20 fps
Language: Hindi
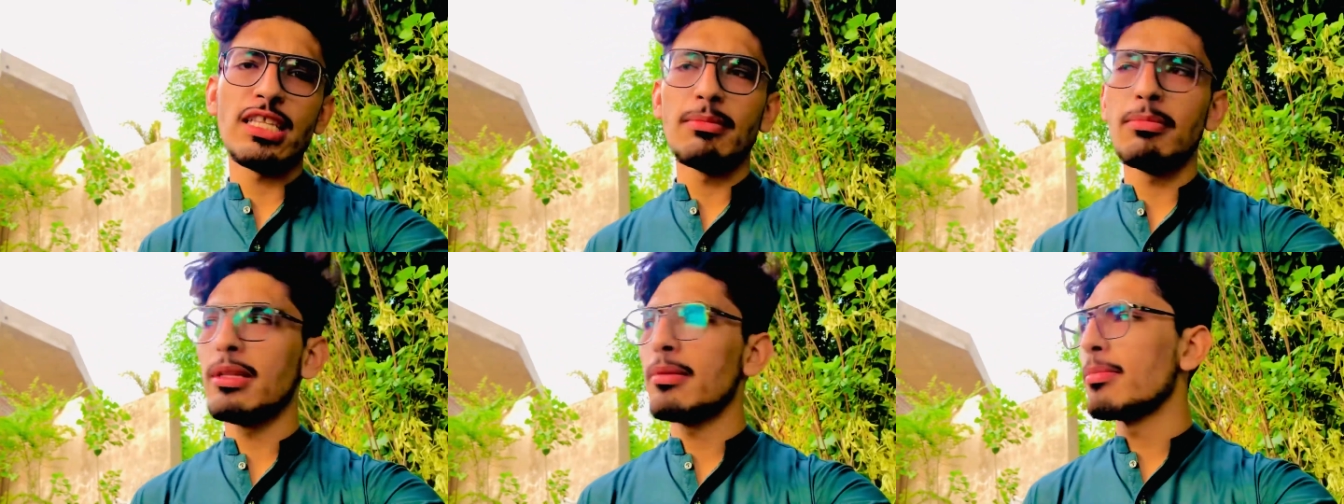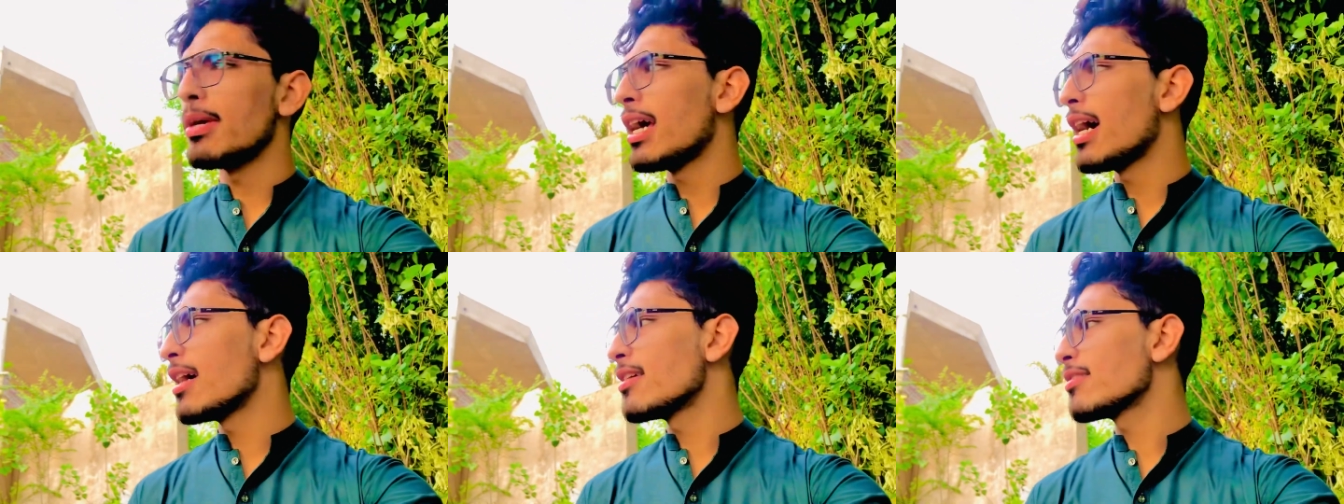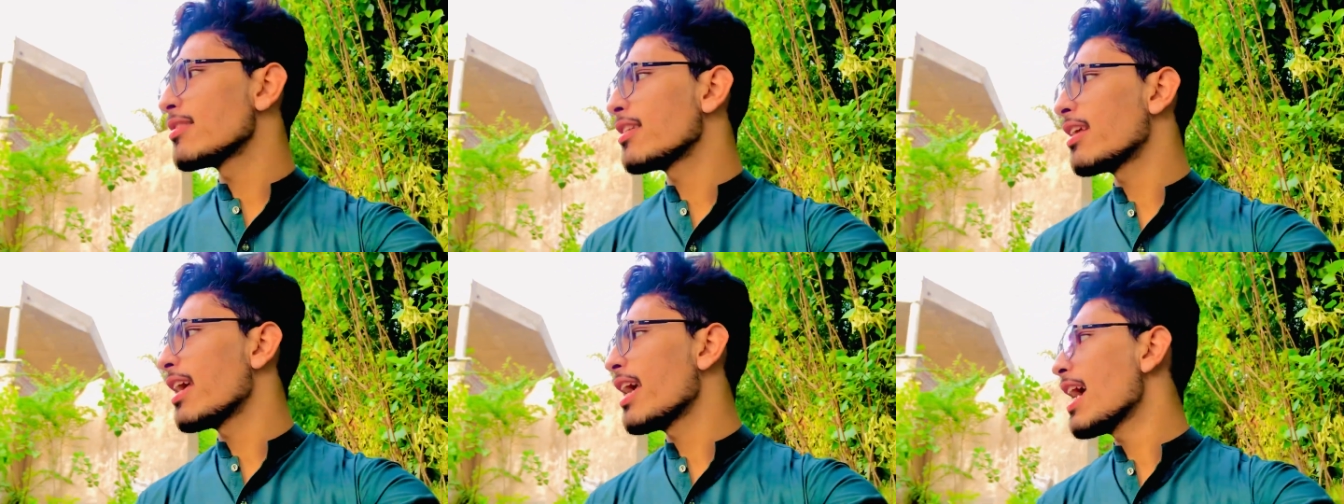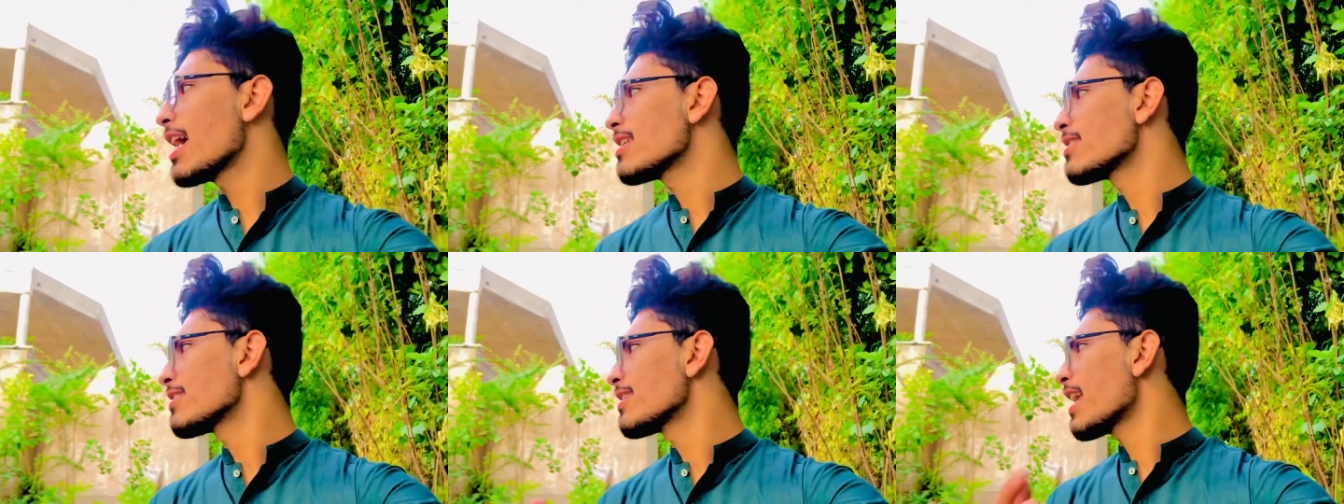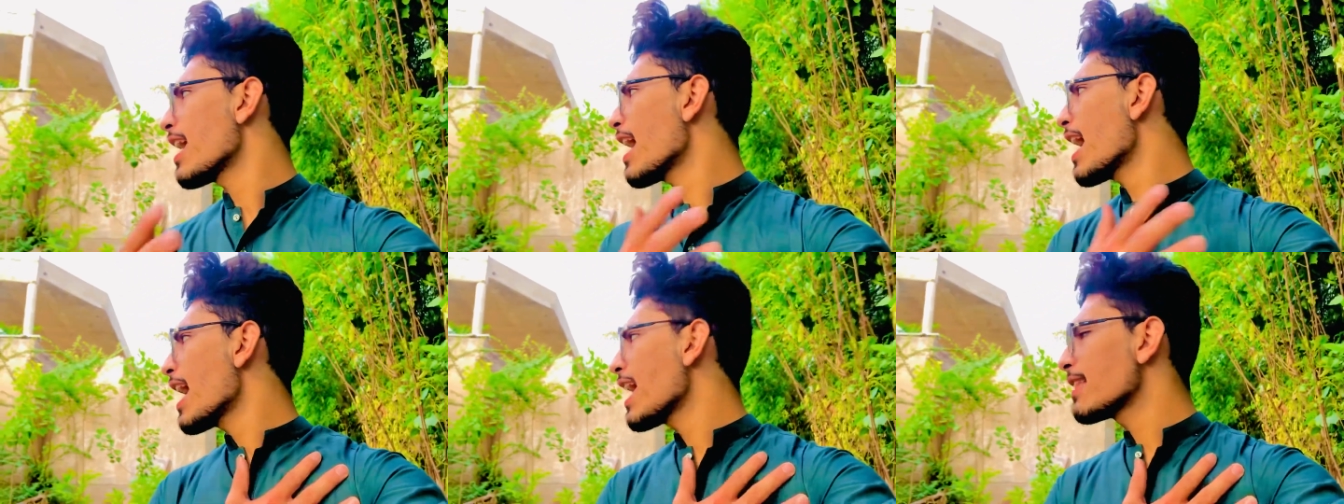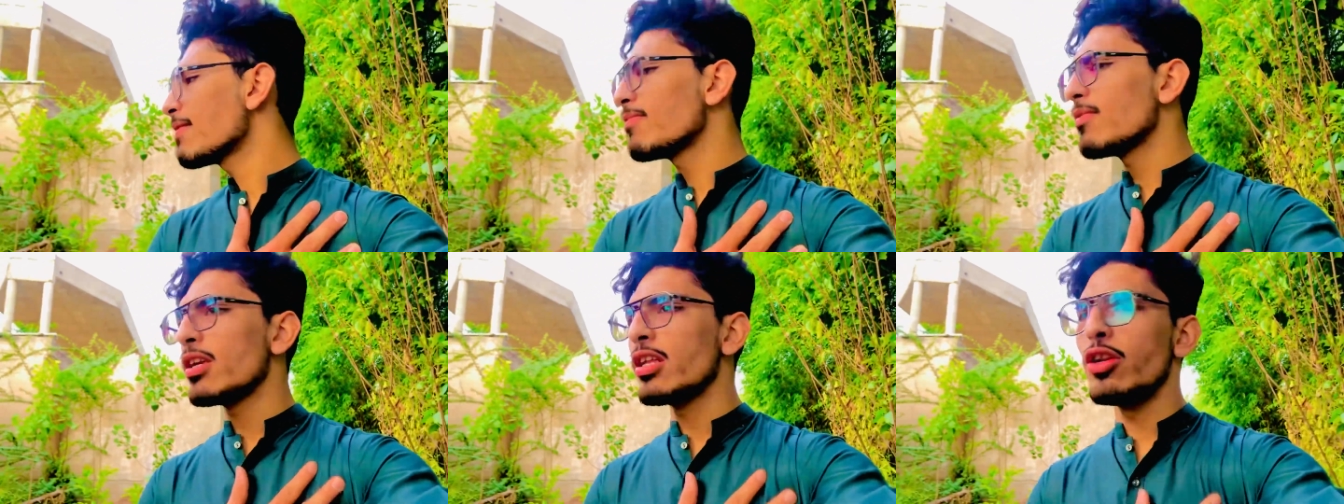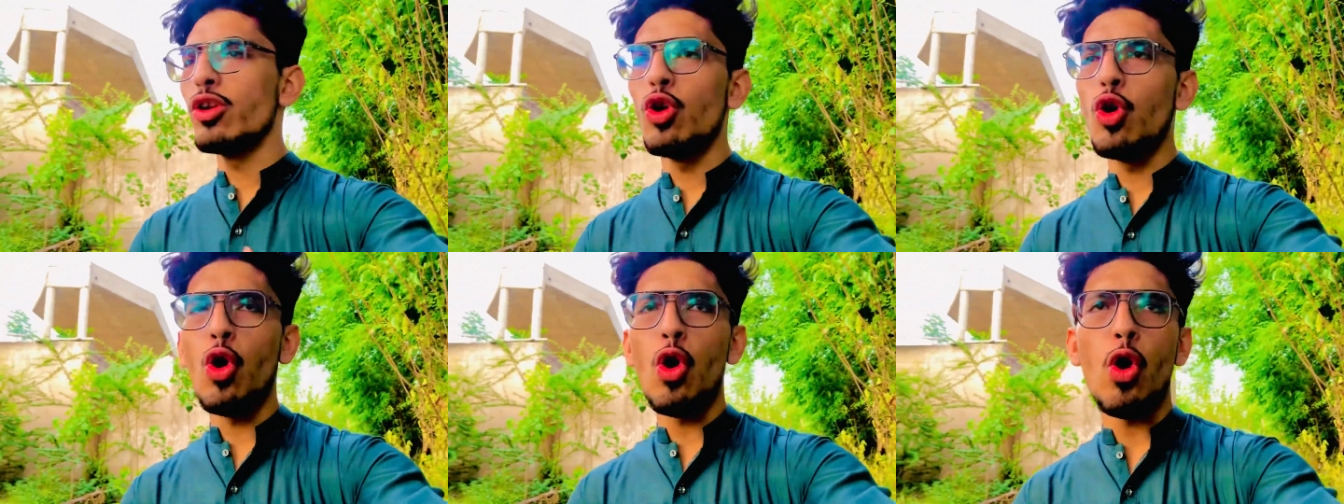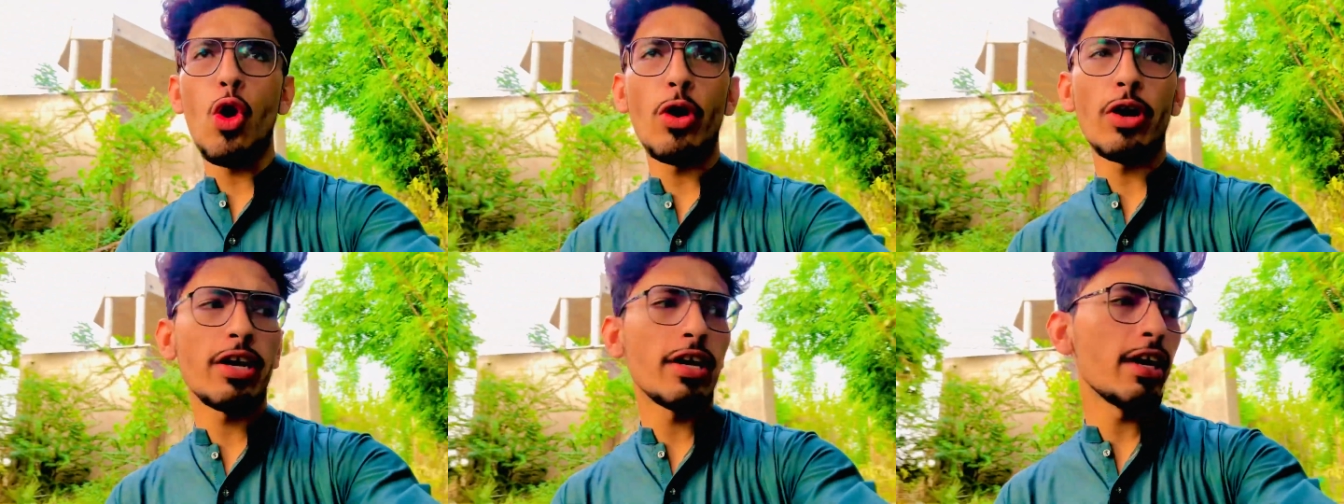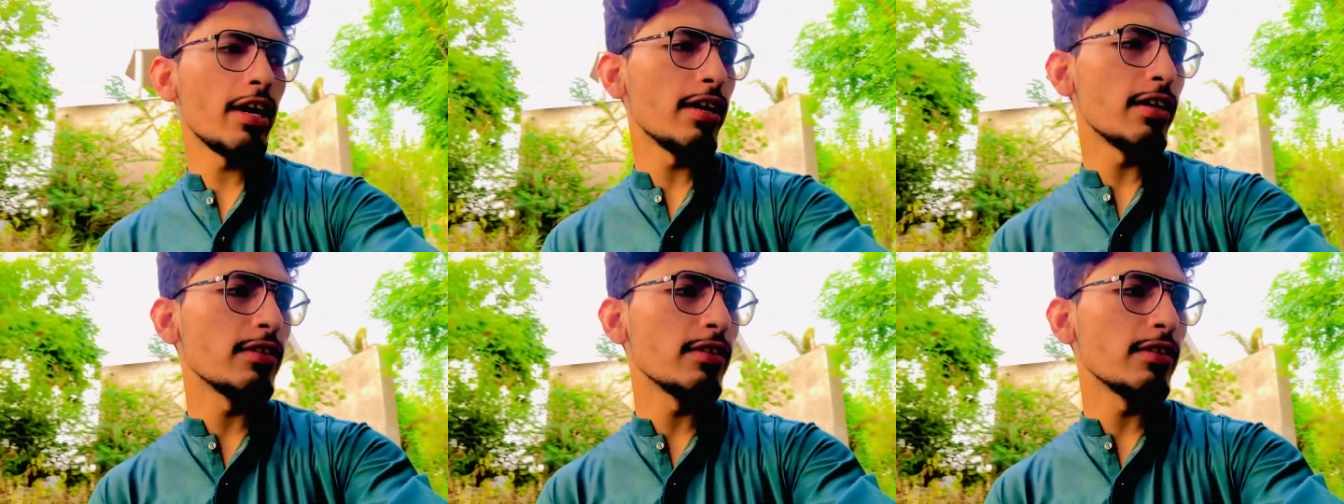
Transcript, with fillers: खिदमत में हाजिर है जैद भी लोग